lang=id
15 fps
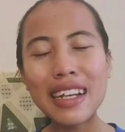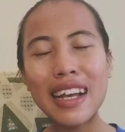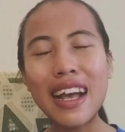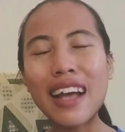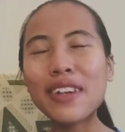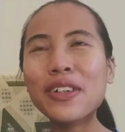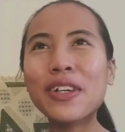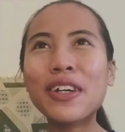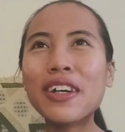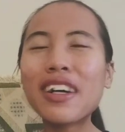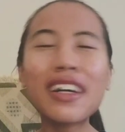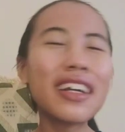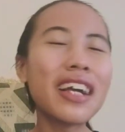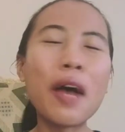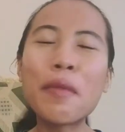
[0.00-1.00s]
aduh
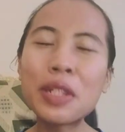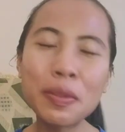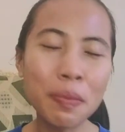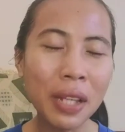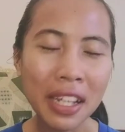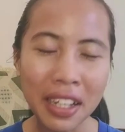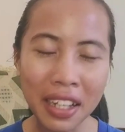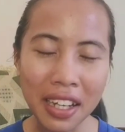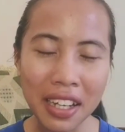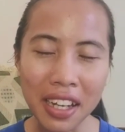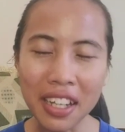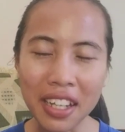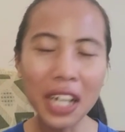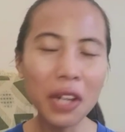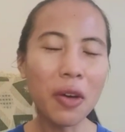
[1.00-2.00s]
nggak habis pikir
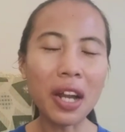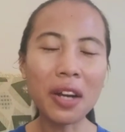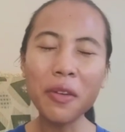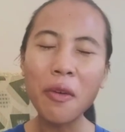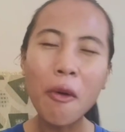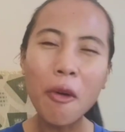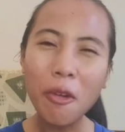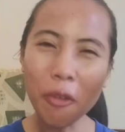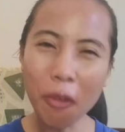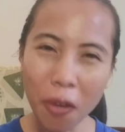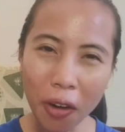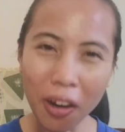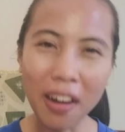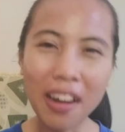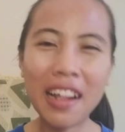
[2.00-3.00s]
dan di luar
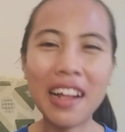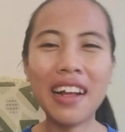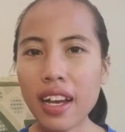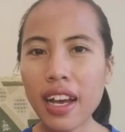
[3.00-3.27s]
Nurul.